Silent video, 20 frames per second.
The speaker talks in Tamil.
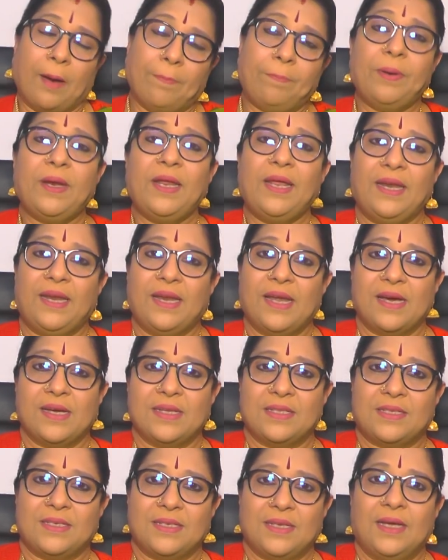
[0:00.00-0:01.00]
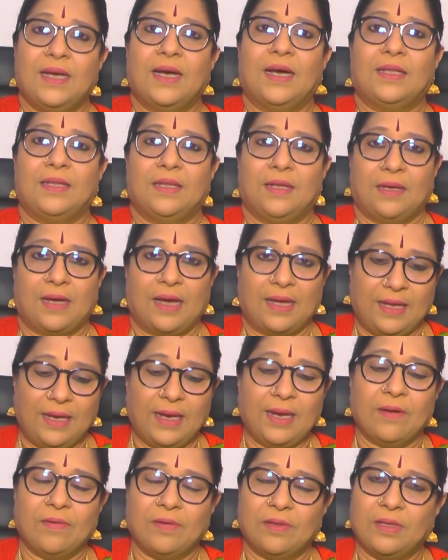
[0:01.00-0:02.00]
அப்புறம் என்ன ஆச்சு அந்த
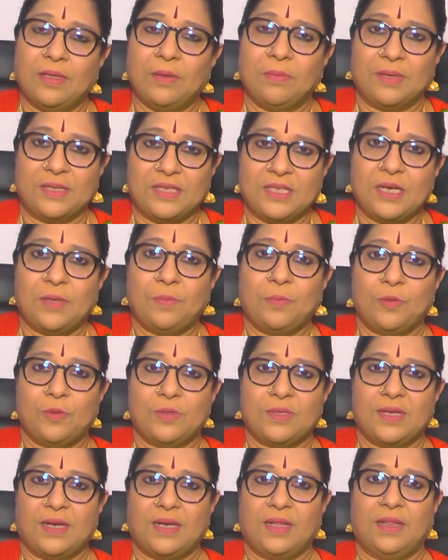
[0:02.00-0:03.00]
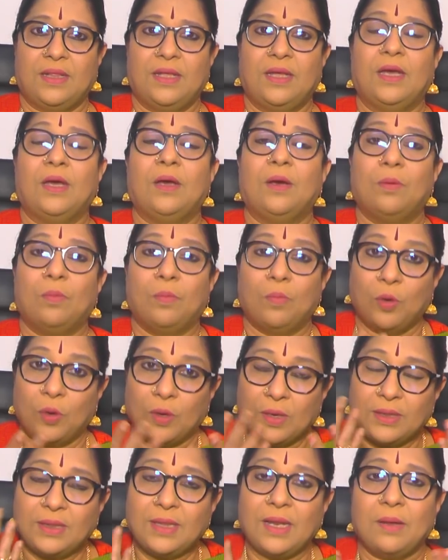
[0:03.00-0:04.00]
கையில் வந்து மஞ்சள் பூசறது
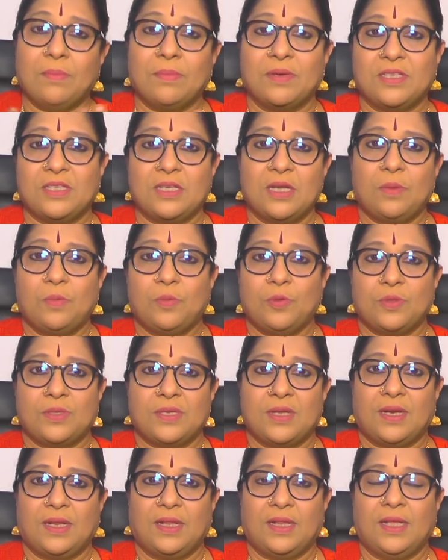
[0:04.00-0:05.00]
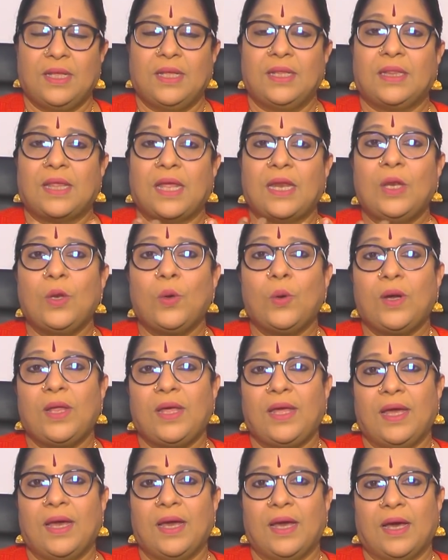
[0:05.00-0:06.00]
முகத்தில் மஞ்சள் பூசுறது
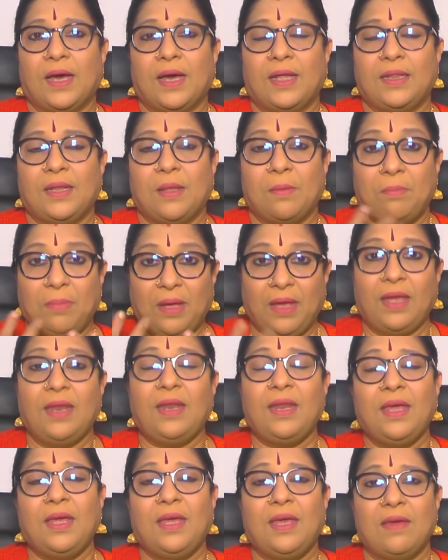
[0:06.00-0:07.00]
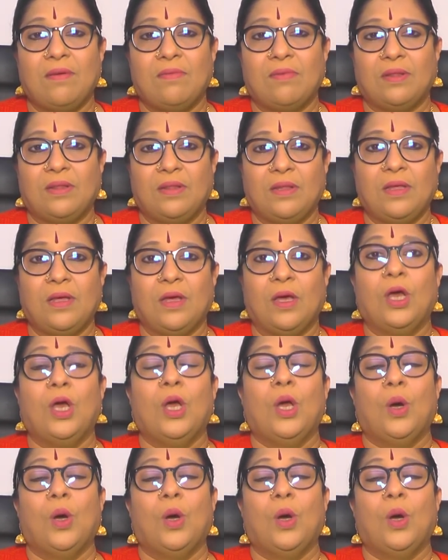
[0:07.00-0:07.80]
தன்னுடைய அந்த மேனிக்கு வந்து